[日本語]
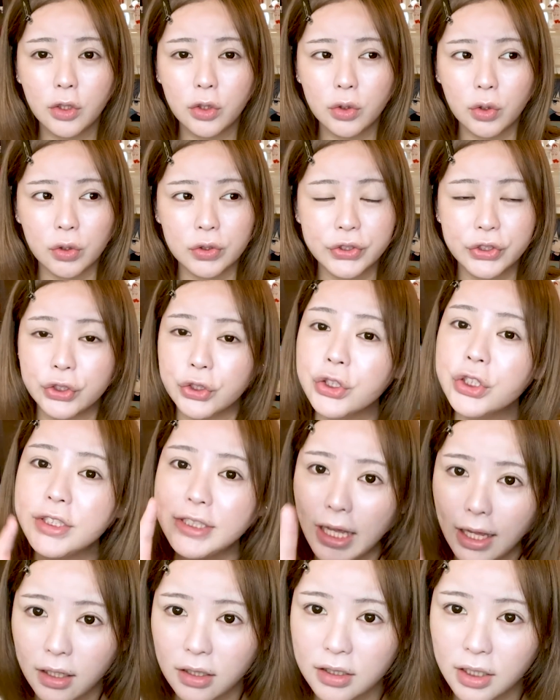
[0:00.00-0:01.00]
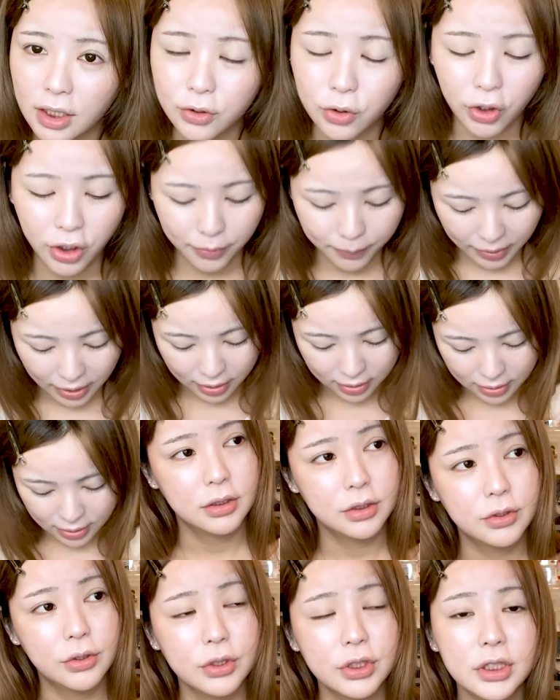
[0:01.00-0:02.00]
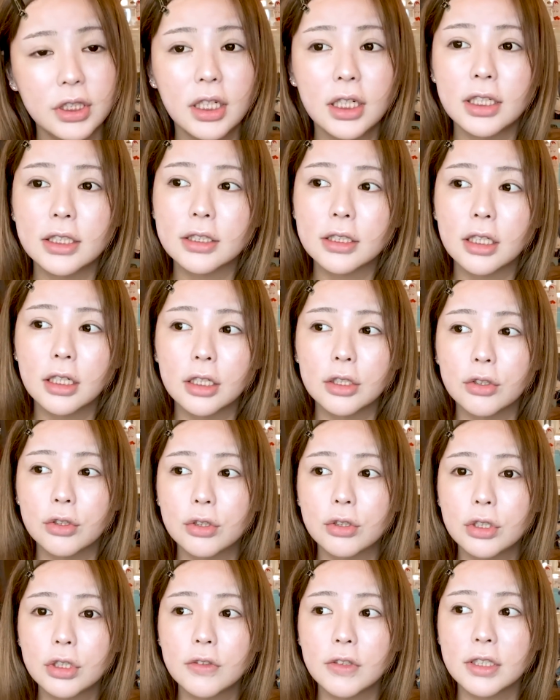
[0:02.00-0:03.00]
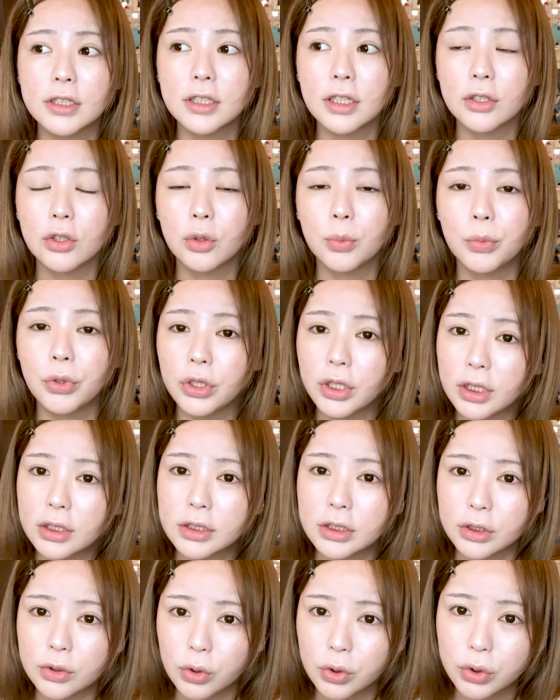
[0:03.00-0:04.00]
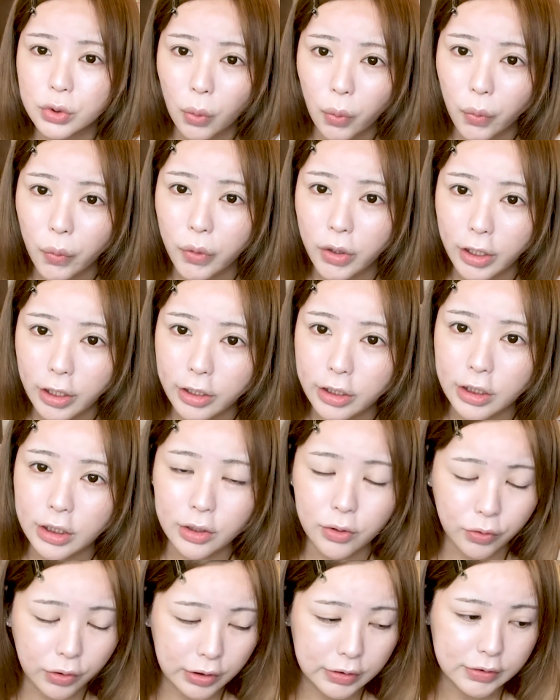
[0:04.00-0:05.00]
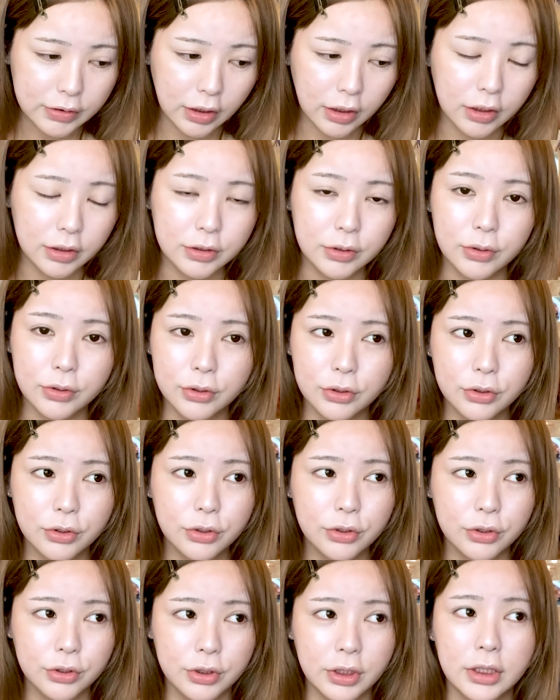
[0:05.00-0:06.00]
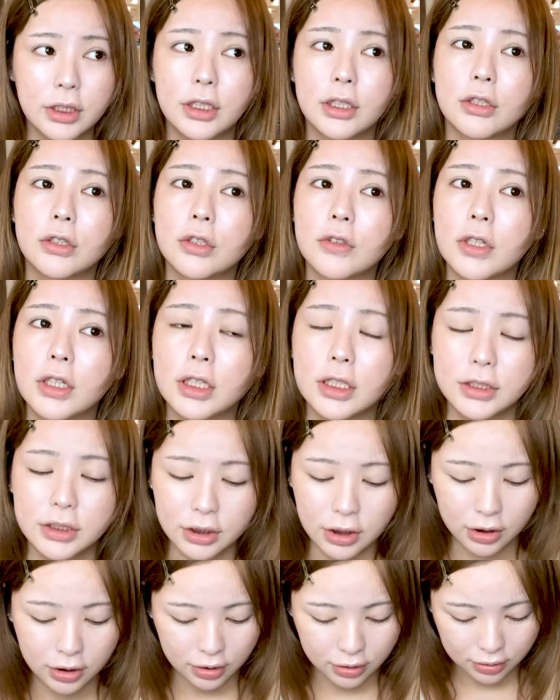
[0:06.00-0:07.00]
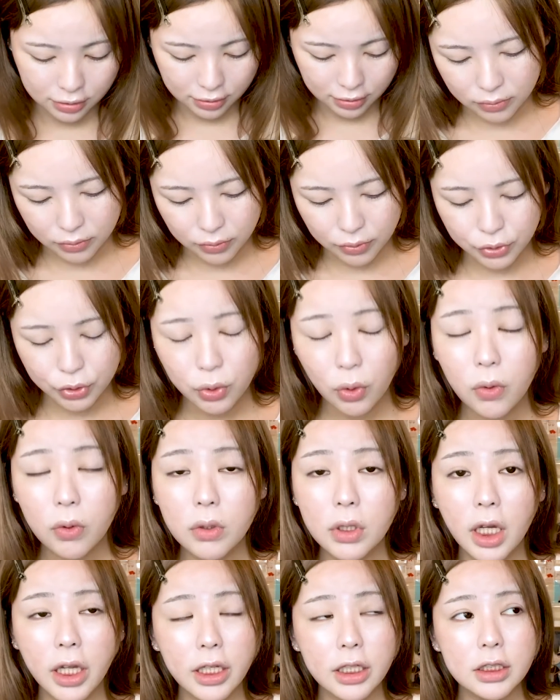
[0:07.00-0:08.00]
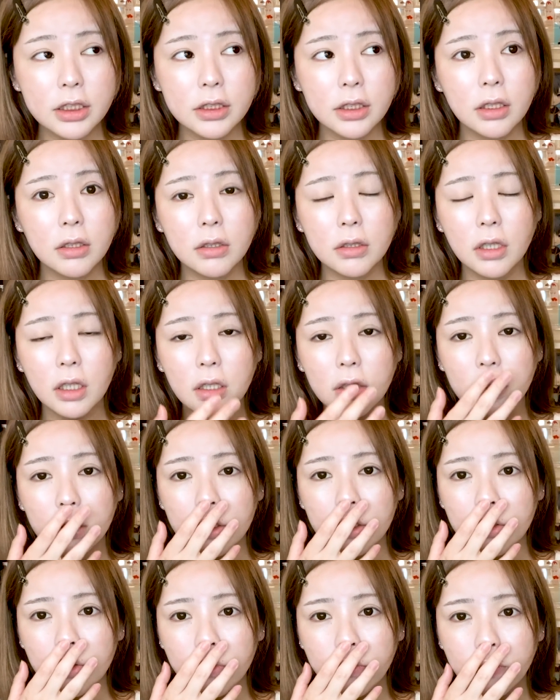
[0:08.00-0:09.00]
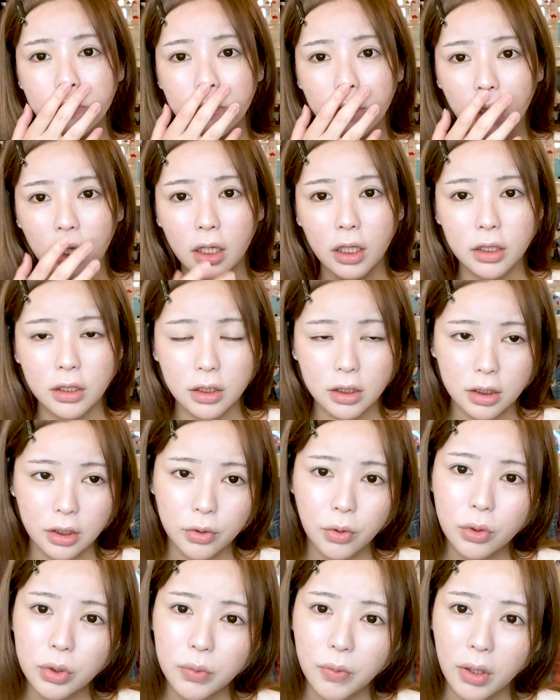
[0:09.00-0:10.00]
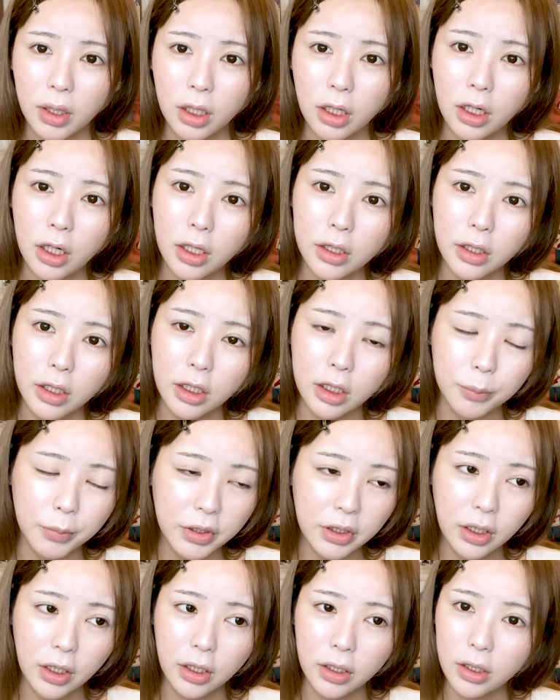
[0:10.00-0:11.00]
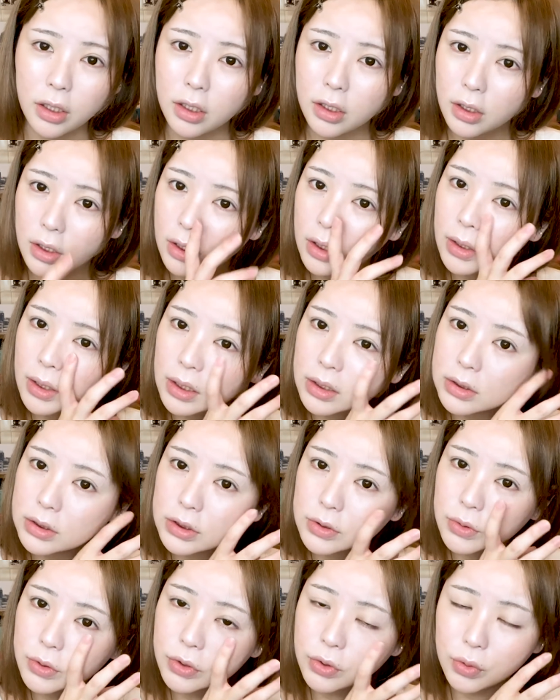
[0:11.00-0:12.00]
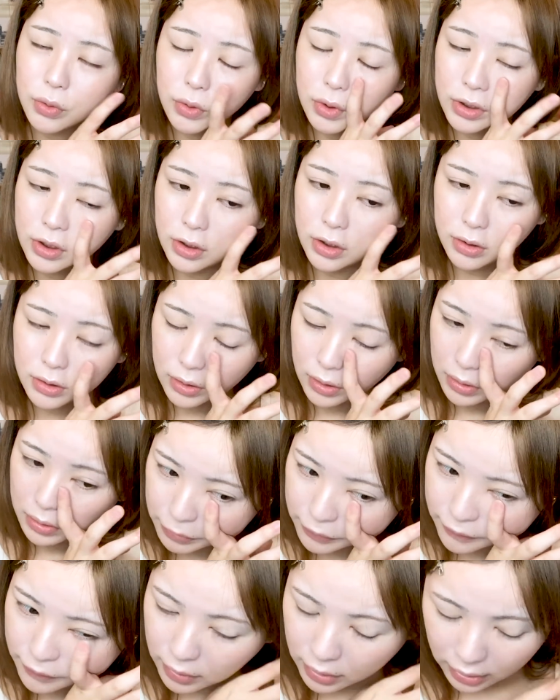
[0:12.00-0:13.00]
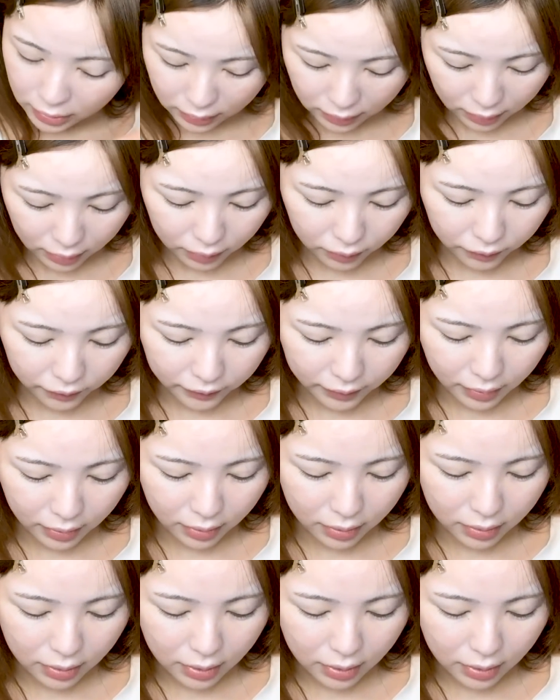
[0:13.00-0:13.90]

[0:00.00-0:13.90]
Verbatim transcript: るとするじゃん、例えば。そしたらさ、残りはさ、友達の紹介とかさ、そういう風になってくるわけじゃん。その紹介してくれる人すら、なんかよくわからないみたいな感じの人とかだったら別にいいんだけどさ、